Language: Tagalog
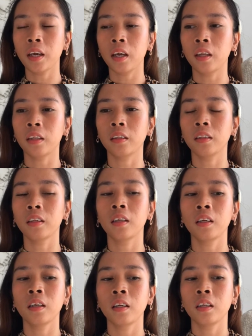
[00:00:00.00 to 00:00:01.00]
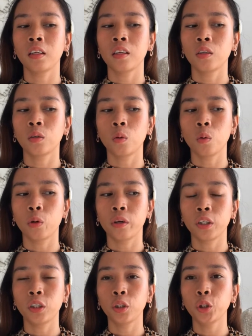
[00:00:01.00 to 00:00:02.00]
and so
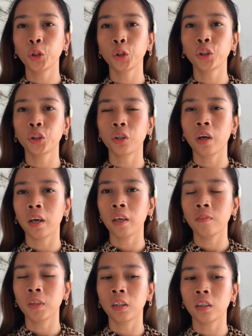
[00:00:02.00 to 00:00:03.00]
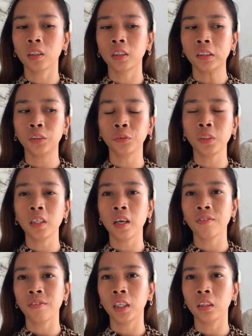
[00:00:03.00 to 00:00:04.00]
you should try because it's really
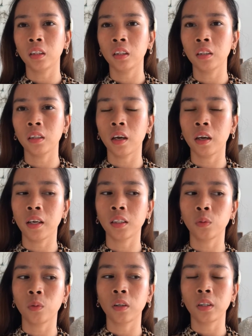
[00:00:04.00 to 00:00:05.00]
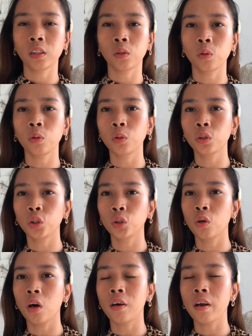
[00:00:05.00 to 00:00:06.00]
effective and as well it's so good
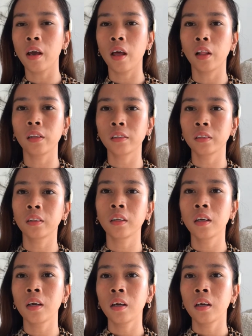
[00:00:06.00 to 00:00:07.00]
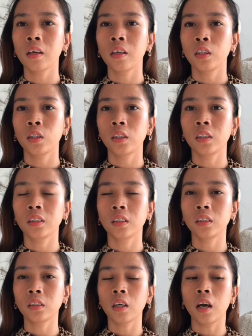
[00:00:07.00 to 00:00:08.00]
to our health. It's,
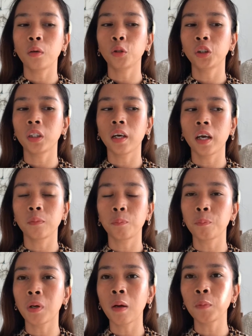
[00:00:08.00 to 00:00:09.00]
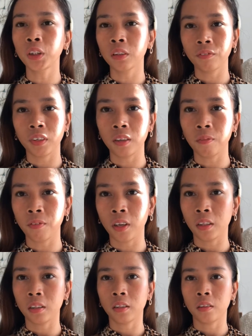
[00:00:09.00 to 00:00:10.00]
it's ano siya guys, marami siyang
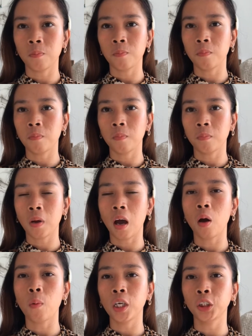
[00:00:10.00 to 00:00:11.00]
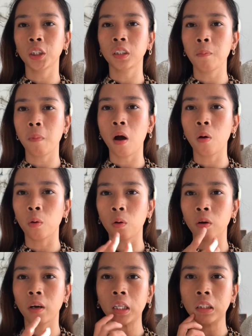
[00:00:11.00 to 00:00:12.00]
benefits. Nakakawala siya ng
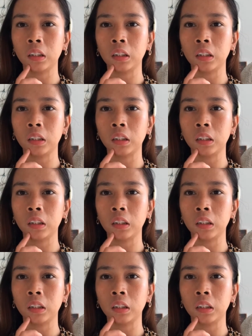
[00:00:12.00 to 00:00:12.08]
baho at